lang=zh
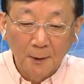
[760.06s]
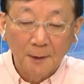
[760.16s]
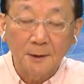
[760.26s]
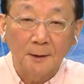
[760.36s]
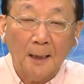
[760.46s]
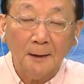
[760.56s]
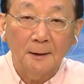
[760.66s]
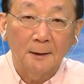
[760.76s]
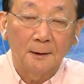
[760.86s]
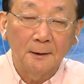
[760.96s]
其他
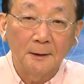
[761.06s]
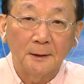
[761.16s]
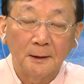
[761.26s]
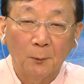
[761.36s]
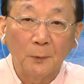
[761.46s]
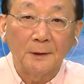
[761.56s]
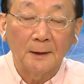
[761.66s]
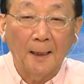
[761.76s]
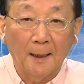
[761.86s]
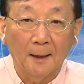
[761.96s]
的一些问
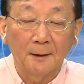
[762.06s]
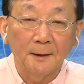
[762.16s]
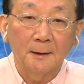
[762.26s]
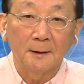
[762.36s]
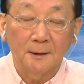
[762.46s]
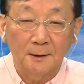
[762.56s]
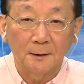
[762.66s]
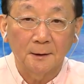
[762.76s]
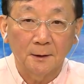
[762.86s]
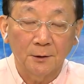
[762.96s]
题来哈。一个
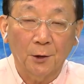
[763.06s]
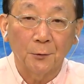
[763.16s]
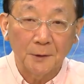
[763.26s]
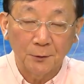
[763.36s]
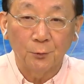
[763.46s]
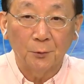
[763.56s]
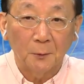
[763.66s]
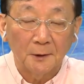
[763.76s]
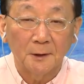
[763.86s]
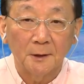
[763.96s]
是这个教育子女的
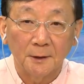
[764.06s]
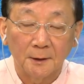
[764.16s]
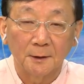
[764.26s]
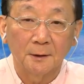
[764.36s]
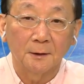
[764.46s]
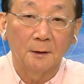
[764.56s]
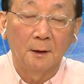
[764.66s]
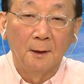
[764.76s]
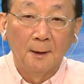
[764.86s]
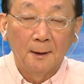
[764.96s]
问题，一个
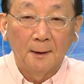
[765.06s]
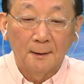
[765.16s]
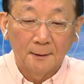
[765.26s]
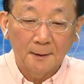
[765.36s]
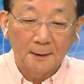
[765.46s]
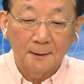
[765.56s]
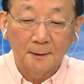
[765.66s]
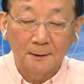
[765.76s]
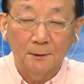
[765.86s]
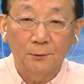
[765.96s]
是呃这
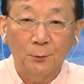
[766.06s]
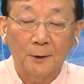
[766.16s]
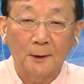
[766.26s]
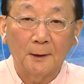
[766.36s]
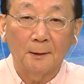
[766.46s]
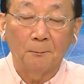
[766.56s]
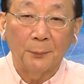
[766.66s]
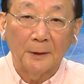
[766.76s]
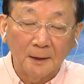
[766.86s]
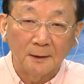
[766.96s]
个对
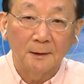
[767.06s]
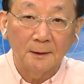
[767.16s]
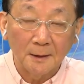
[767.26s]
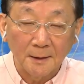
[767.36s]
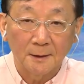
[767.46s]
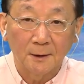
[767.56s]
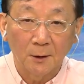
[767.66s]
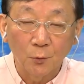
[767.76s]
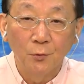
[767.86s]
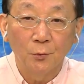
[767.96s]
别人的隐私
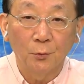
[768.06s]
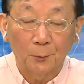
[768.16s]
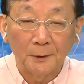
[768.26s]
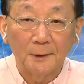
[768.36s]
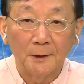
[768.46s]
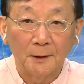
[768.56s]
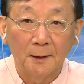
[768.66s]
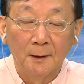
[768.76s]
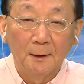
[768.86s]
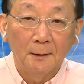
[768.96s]
的尊重的问
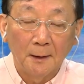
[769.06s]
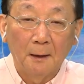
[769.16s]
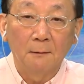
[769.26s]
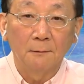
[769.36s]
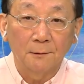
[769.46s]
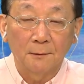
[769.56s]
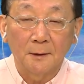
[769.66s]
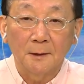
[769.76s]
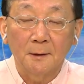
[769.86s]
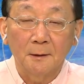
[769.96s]
题，然后就是
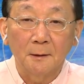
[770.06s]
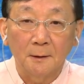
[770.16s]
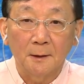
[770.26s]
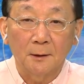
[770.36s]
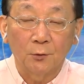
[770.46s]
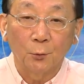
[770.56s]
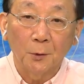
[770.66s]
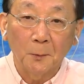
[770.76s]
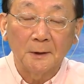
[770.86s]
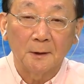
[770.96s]
这个这个处
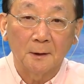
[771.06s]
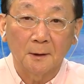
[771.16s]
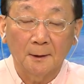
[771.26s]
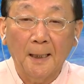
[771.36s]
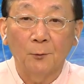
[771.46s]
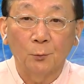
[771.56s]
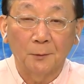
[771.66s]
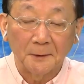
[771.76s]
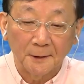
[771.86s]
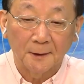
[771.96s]
理问题的这个态度的
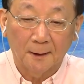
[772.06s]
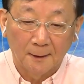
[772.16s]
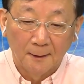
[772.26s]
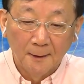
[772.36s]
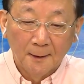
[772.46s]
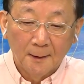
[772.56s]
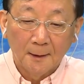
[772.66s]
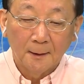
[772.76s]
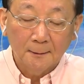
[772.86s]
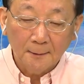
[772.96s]
问题哈。
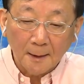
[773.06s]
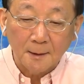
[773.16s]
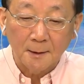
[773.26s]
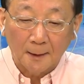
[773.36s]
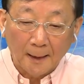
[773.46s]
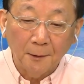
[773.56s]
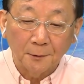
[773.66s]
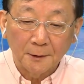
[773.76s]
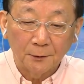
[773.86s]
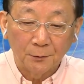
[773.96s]
呃，但是还有
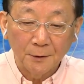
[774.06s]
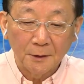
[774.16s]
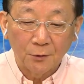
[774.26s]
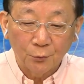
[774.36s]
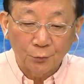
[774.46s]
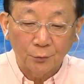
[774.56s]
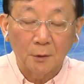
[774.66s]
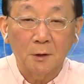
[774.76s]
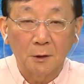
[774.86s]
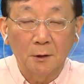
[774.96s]
一个东西去
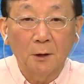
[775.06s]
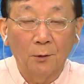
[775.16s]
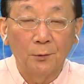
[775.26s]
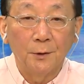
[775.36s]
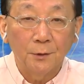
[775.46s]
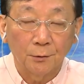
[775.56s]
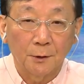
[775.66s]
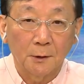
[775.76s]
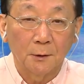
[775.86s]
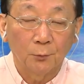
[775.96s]
值得讨论，就
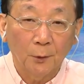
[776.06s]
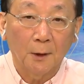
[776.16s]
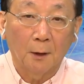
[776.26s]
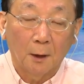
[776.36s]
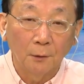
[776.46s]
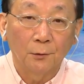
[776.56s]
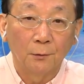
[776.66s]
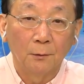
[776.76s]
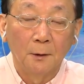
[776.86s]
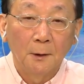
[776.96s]
是对儿
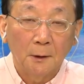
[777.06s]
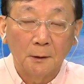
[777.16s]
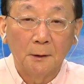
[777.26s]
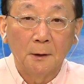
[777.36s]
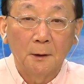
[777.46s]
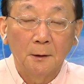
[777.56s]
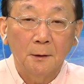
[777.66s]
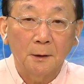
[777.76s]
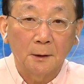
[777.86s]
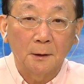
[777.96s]
童和
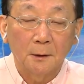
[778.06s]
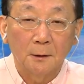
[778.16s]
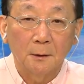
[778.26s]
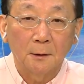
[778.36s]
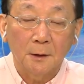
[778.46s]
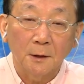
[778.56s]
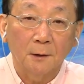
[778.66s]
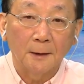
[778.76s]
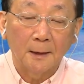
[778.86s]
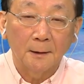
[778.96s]
这个青
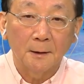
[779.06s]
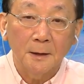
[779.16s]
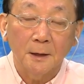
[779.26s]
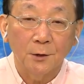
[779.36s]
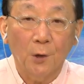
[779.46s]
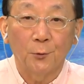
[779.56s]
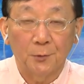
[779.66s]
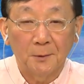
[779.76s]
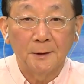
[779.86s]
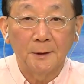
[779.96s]
少年的性教育
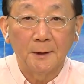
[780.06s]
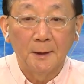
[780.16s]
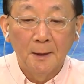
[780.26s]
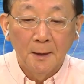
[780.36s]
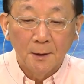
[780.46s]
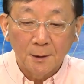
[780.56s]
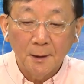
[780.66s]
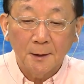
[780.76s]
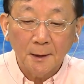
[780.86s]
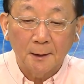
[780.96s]
的问题。实际
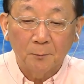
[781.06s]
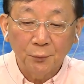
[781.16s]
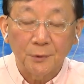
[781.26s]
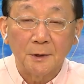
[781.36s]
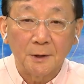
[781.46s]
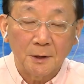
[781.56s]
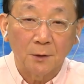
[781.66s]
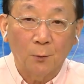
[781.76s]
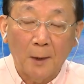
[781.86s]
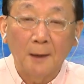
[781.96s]
上，这个不仅
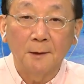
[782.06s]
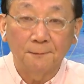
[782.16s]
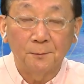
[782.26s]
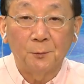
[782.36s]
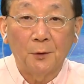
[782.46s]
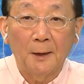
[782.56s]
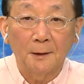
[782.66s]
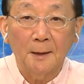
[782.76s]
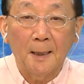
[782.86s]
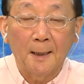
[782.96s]
是华人的父母哈，
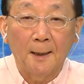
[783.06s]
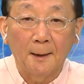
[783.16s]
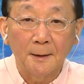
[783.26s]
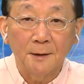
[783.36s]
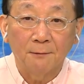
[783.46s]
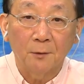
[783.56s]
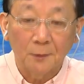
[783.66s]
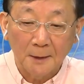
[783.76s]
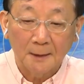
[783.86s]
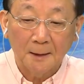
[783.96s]
在西方
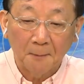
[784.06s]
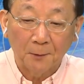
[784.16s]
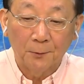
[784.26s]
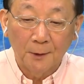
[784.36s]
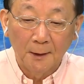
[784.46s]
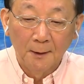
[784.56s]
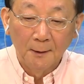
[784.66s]
国家，在美国，